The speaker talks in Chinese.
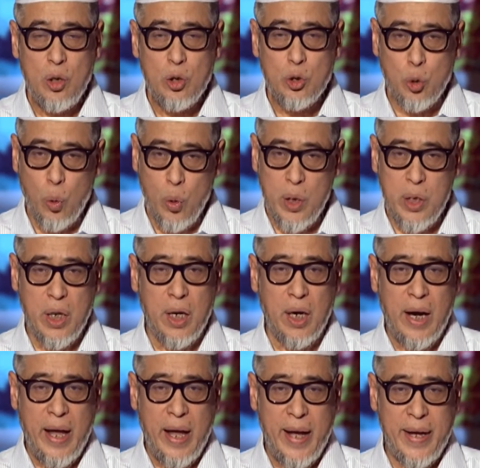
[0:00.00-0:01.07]
从何而
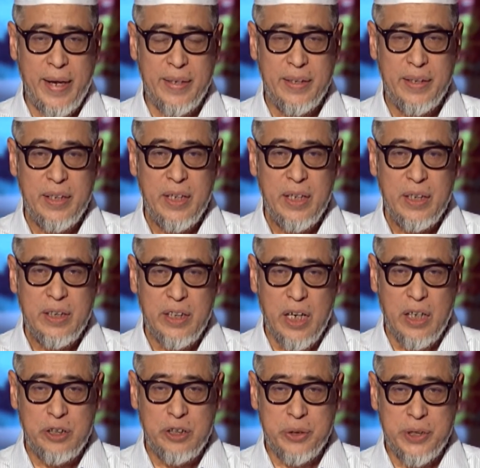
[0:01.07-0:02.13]
来，
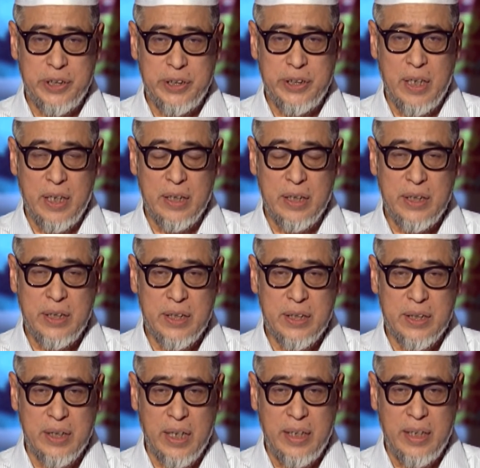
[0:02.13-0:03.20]
也就是讲伊
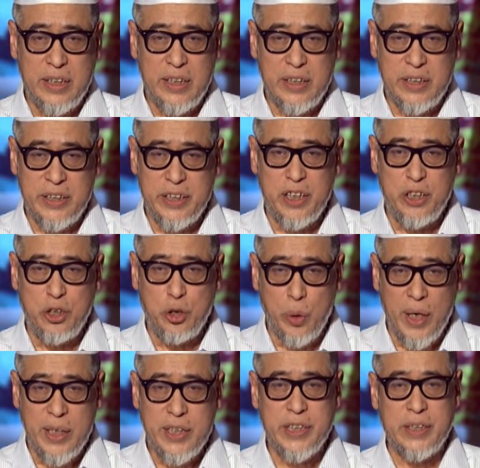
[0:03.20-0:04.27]
斯兰的信
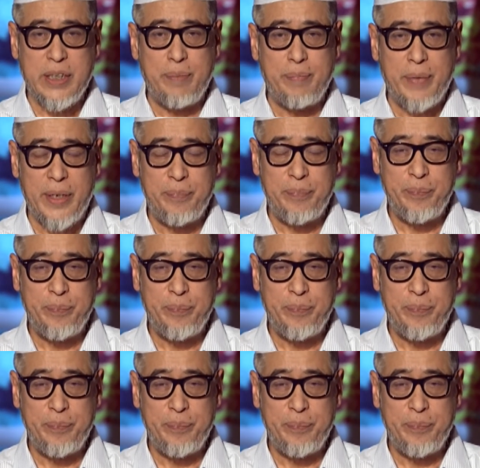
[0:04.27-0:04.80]
源是什么。